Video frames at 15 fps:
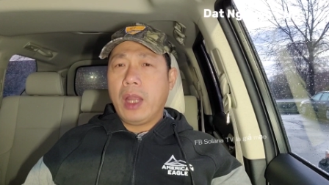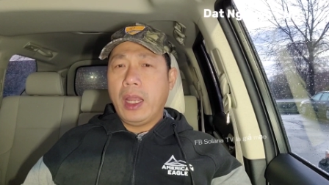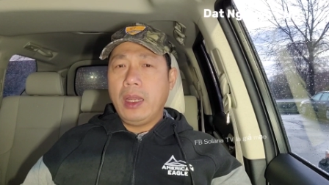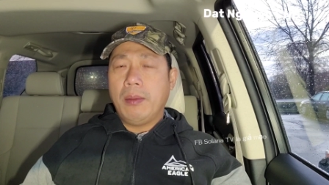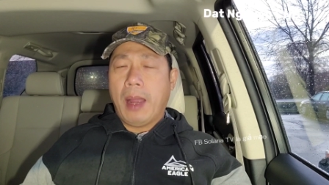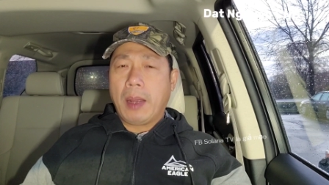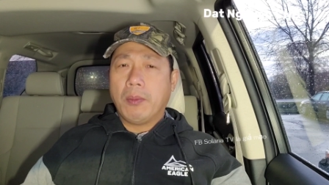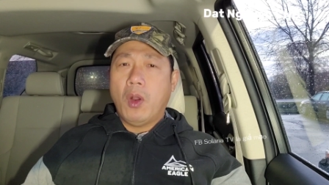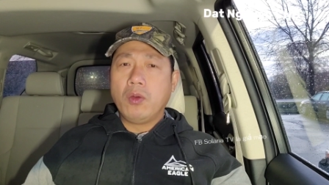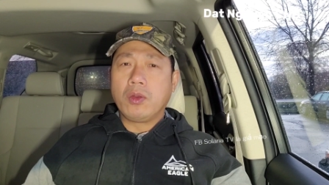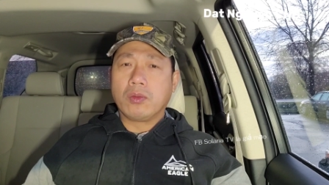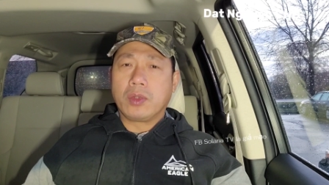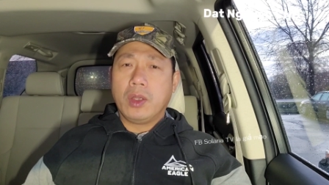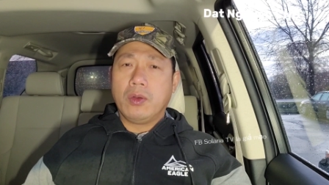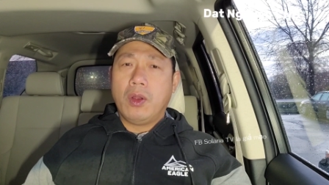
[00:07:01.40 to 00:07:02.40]
khí các bạn
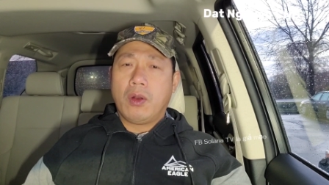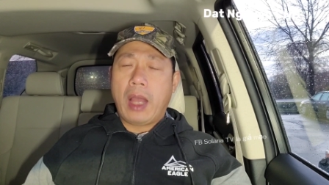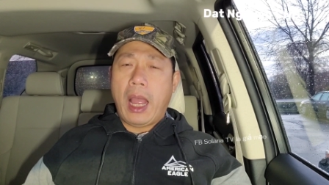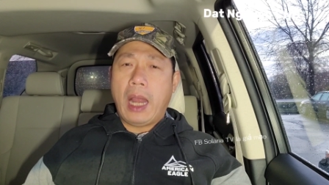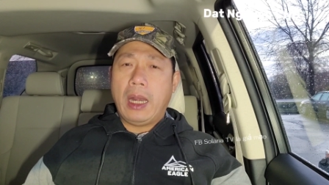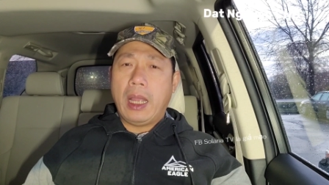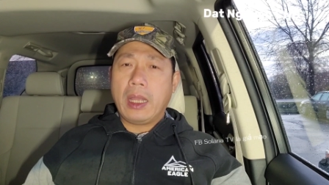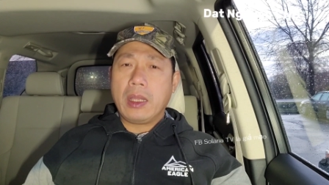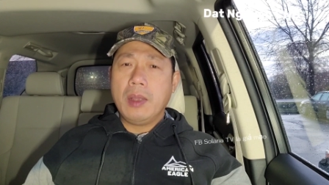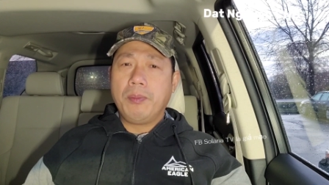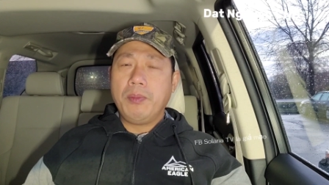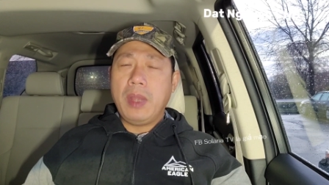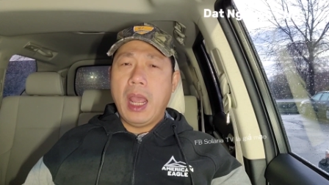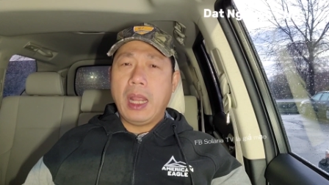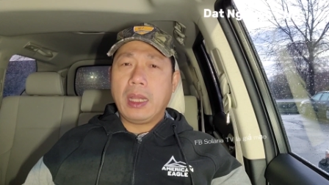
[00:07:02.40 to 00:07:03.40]
40 triệu đô la là
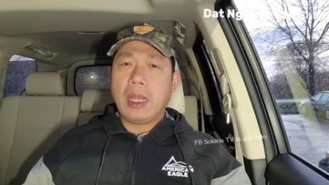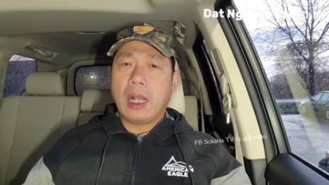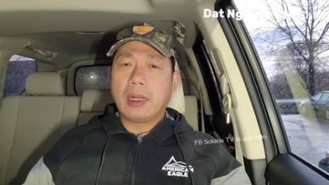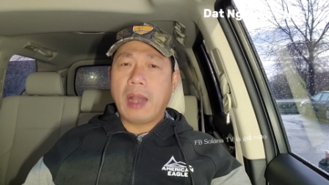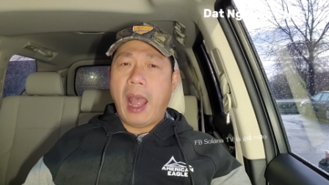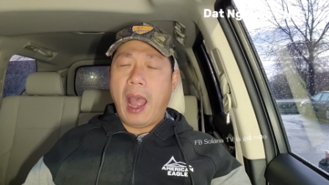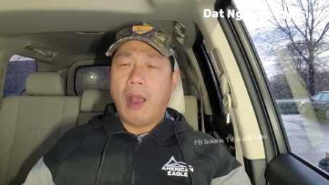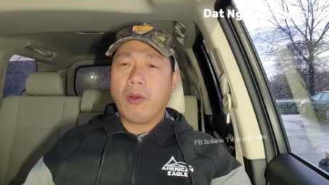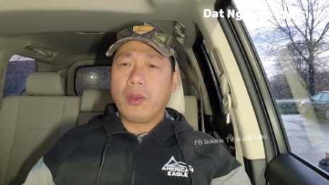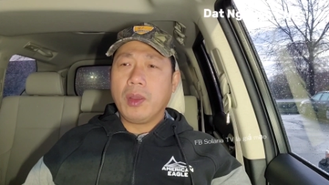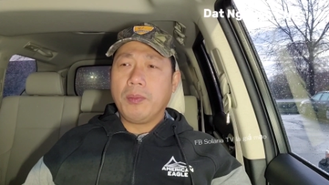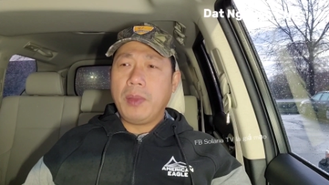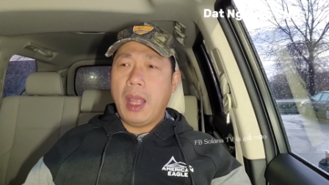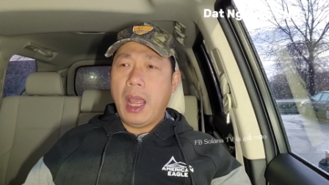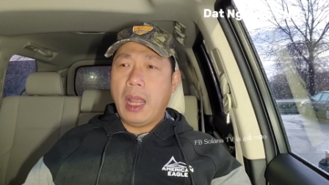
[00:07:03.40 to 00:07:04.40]
giúp về nhân đạo
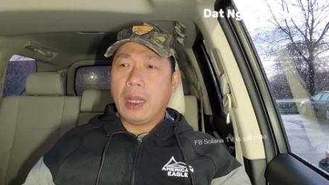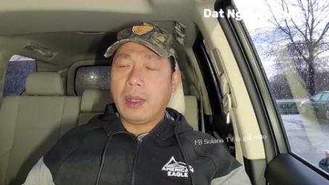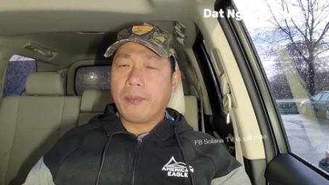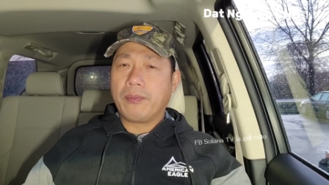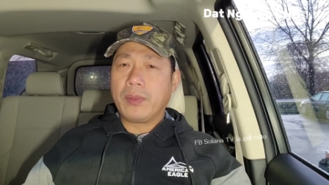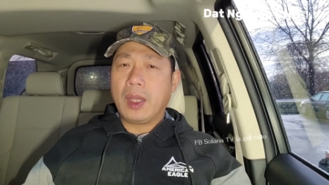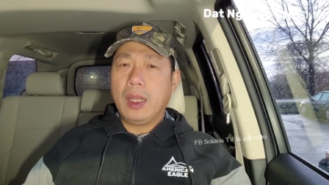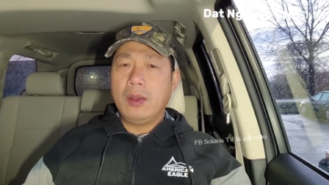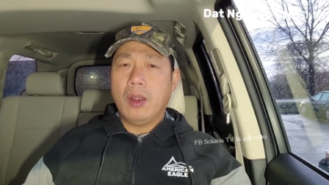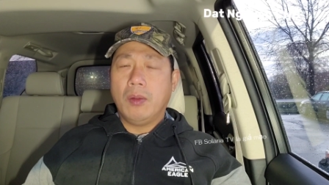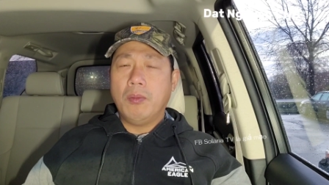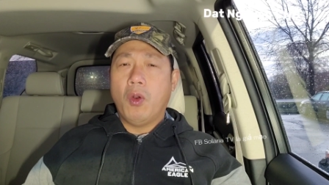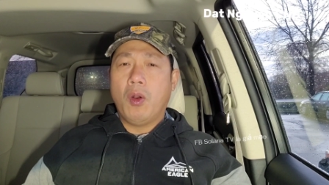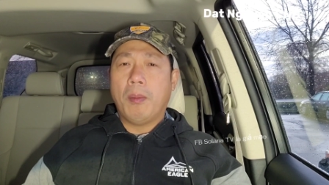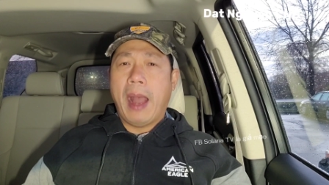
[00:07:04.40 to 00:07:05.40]
giúp về ừ, ví
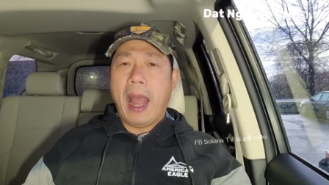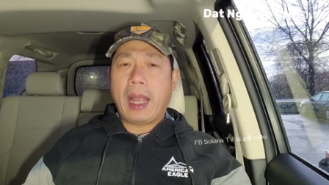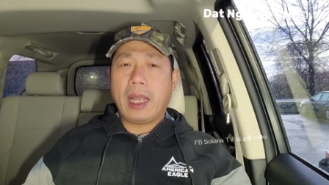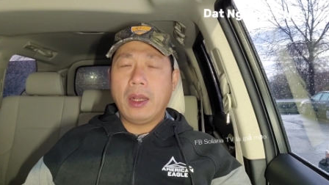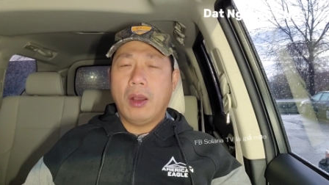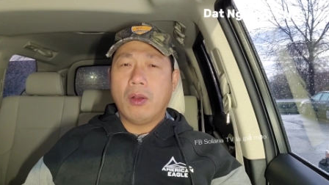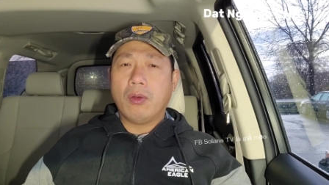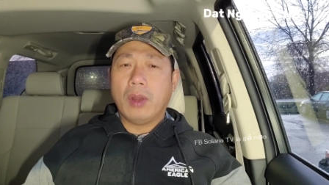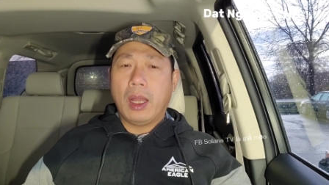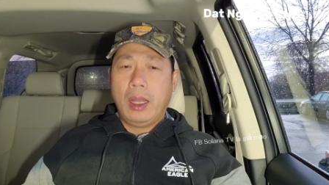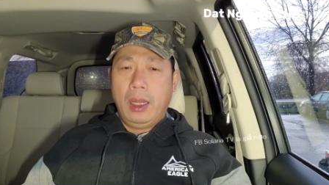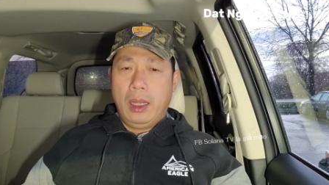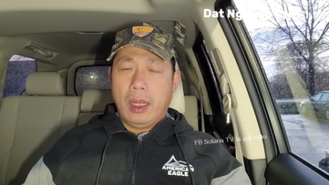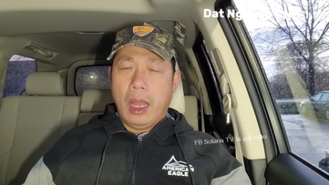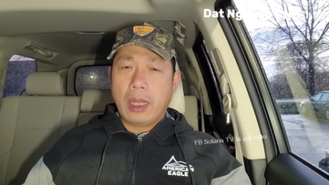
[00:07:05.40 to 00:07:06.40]
dụ mua ba cái đồ à,
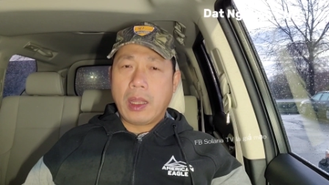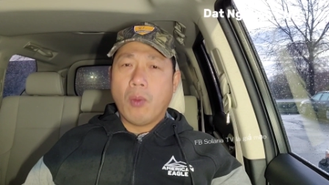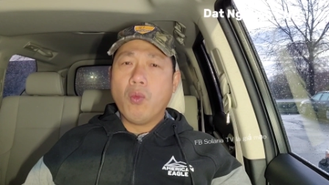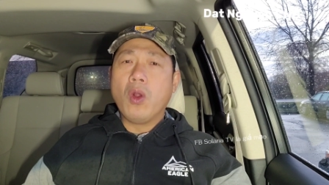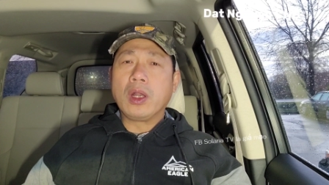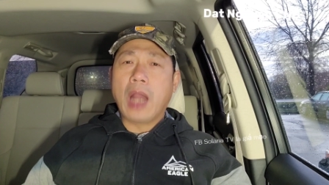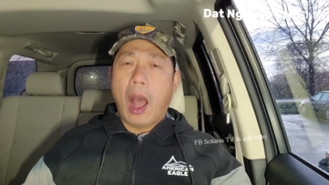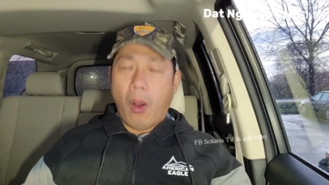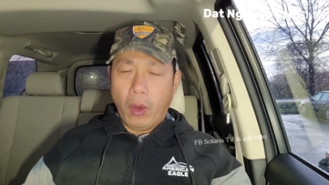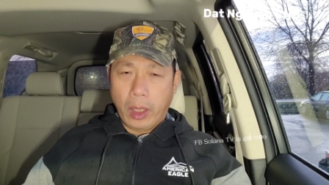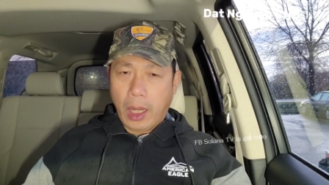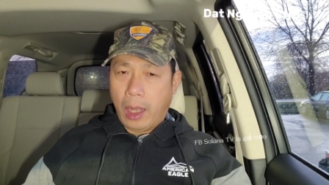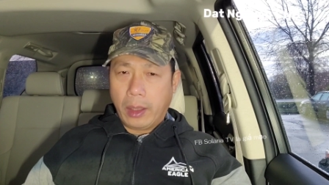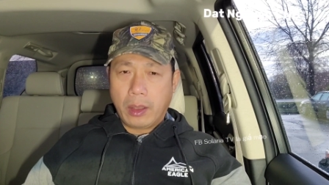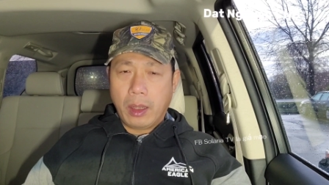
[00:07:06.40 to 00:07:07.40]
à, trong quân
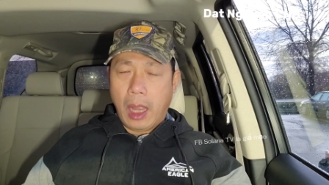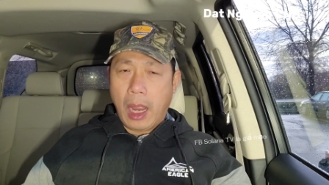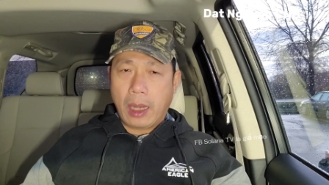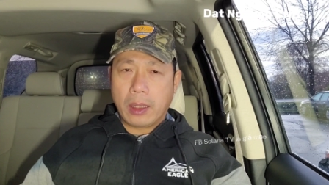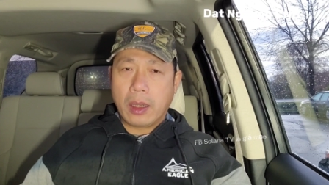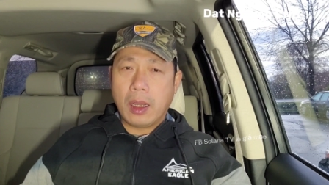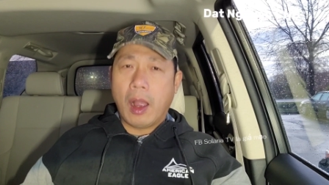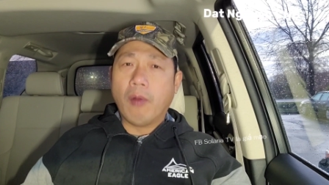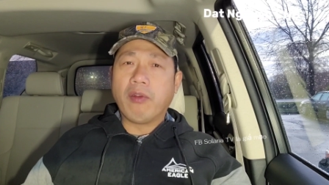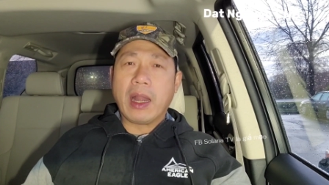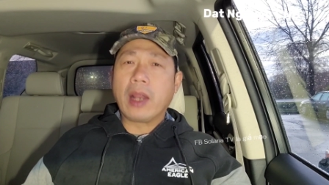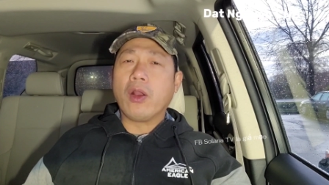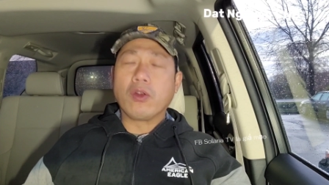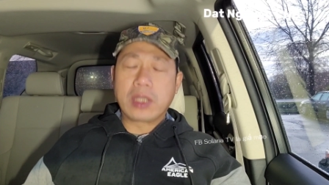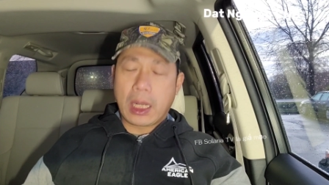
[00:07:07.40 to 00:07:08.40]
đội thôi à, không
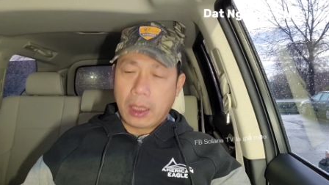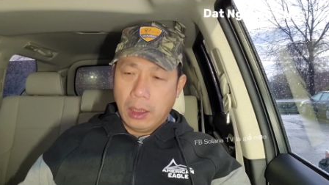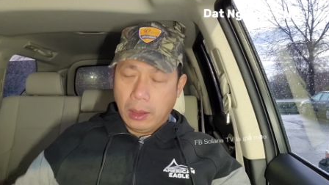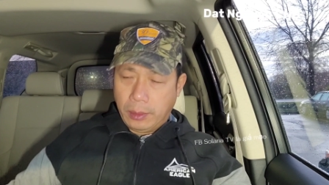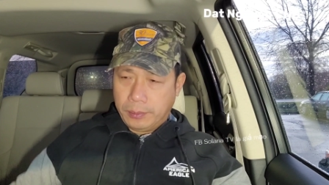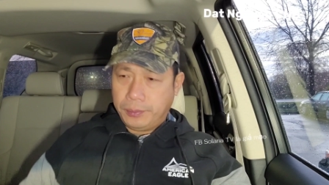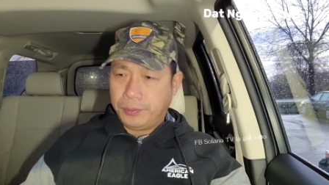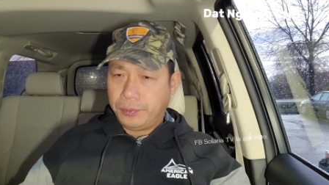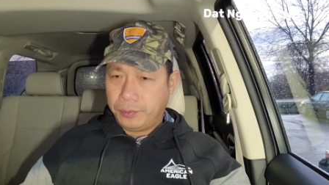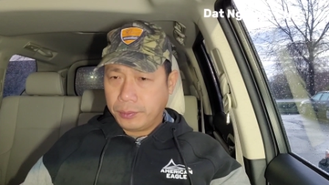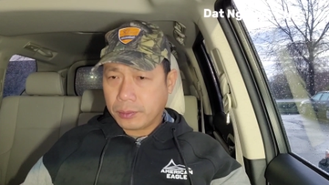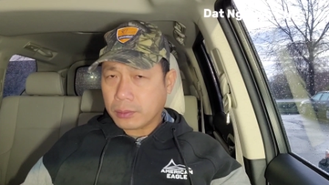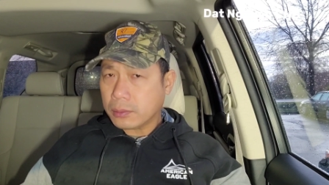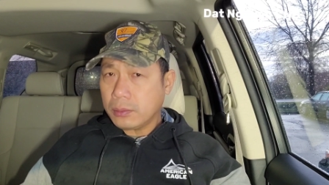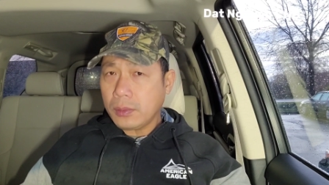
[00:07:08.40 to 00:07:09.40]
phải là đồ sát thương
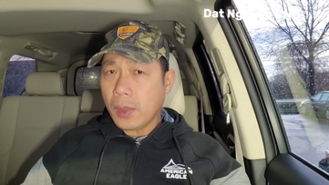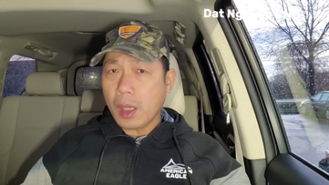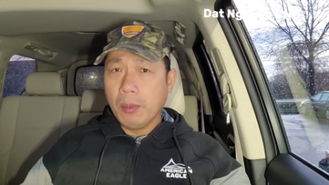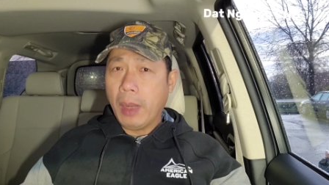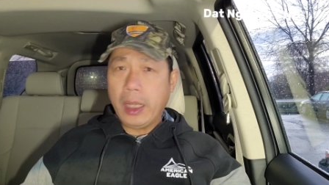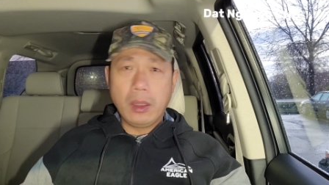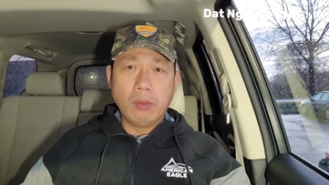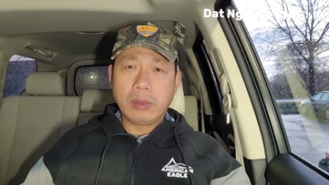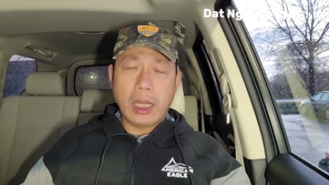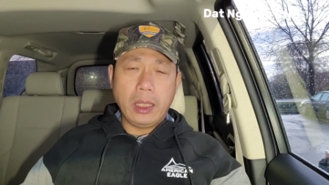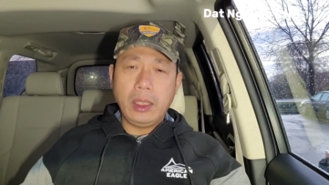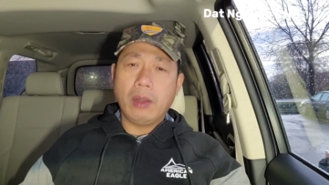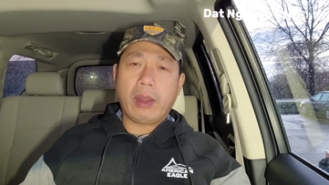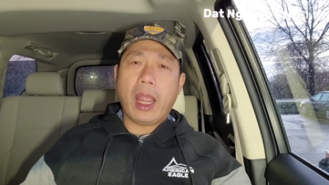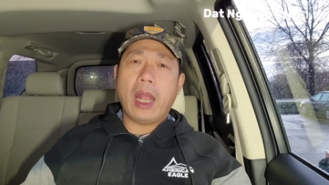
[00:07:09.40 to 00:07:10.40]
Mỹ tốn
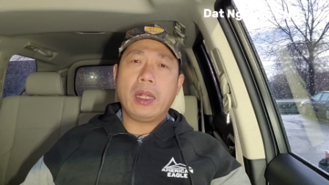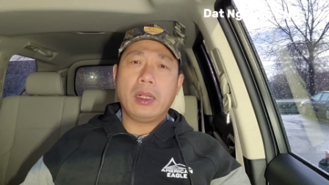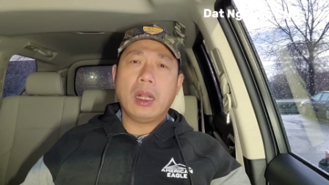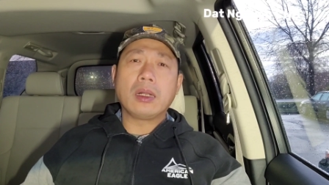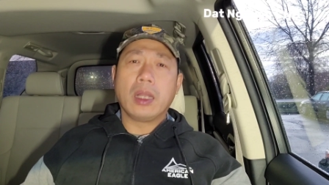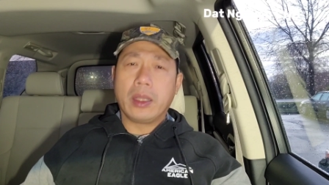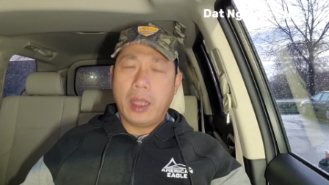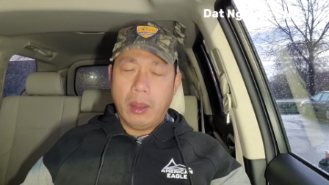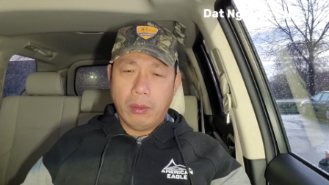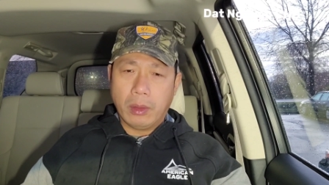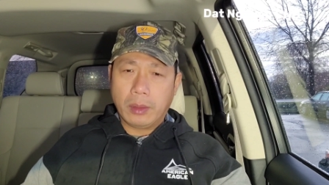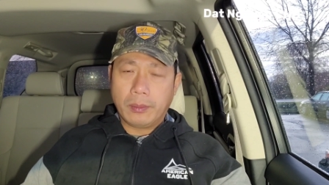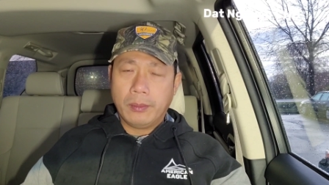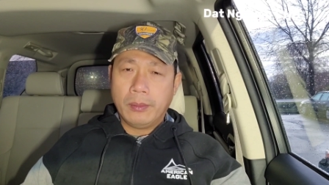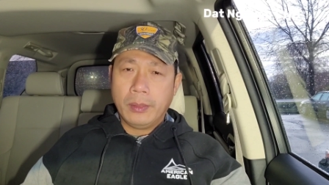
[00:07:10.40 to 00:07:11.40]
tiền Ukraine rất là nhiều